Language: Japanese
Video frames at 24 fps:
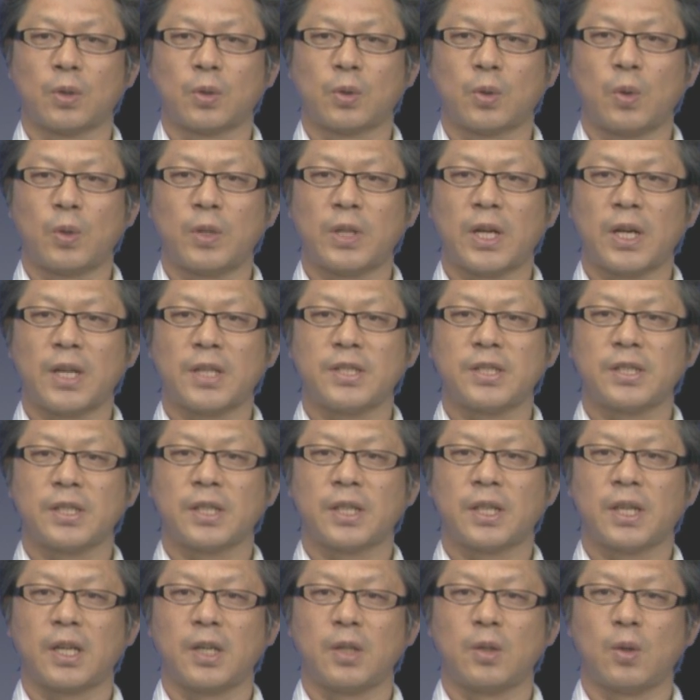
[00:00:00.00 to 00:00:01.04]
東南
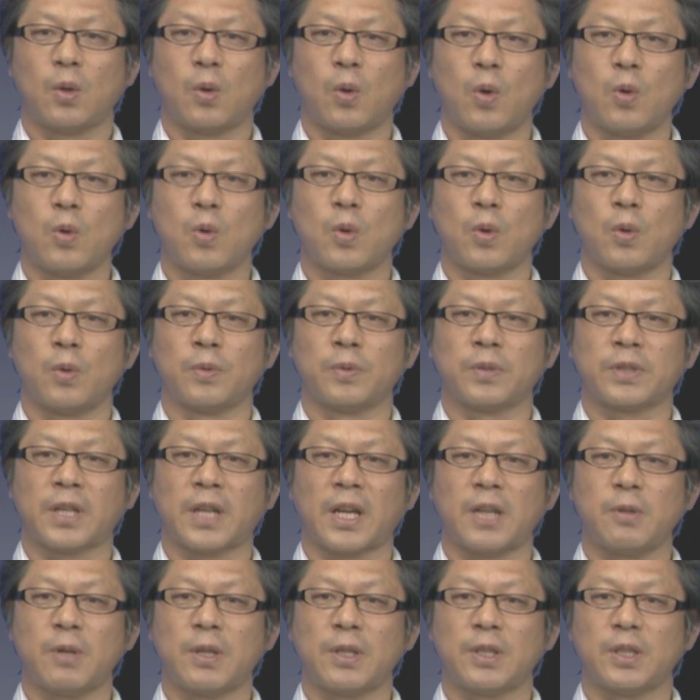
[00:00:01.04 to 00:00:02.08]
アジア系の香港
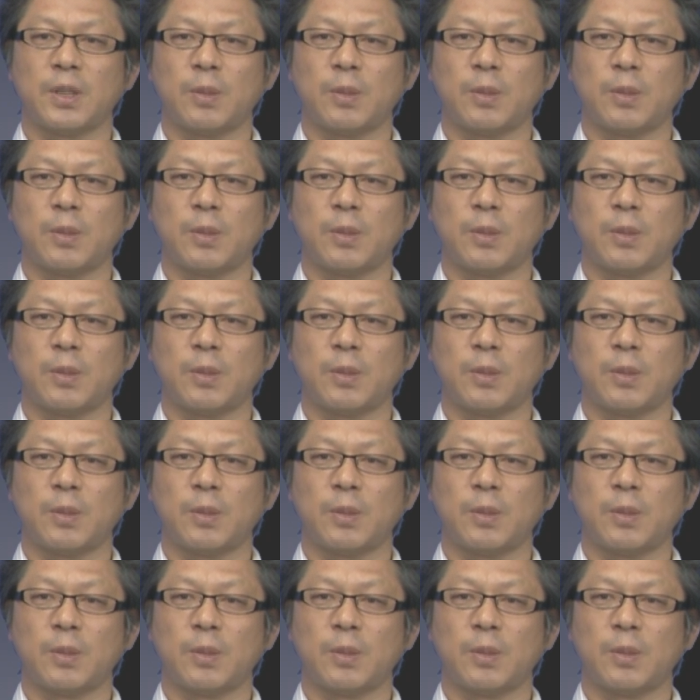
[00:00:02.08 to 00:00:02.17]
台湾